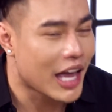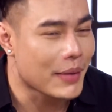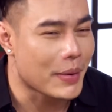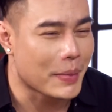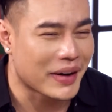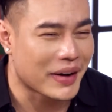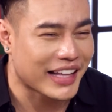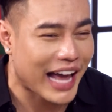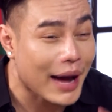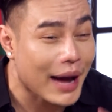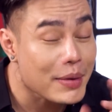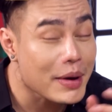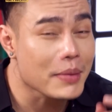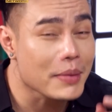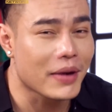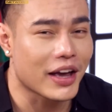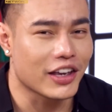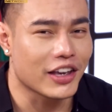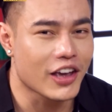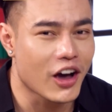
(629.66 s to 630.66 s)
khi mà mình cắn miếng
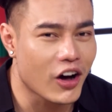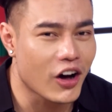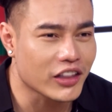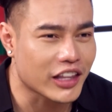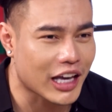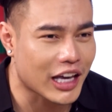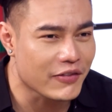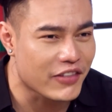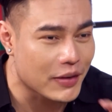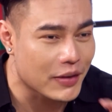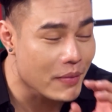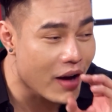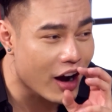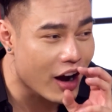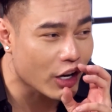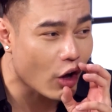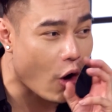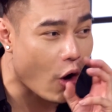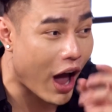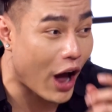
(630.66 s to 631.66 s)
bánh mì vô thì cái vị
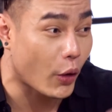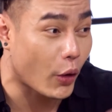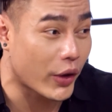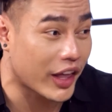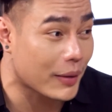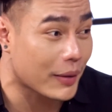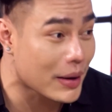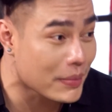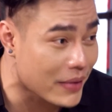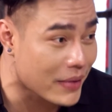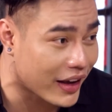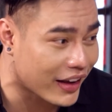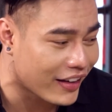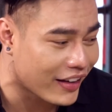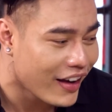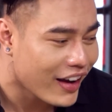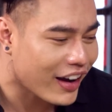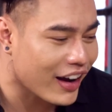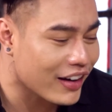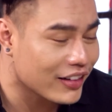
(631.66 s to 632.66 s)
bơ nó hòa quyện với bánh mì
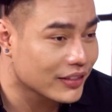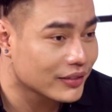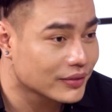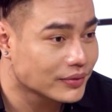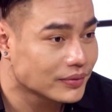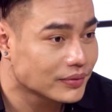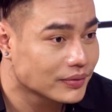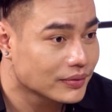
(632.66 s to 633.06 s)
không có bơ nha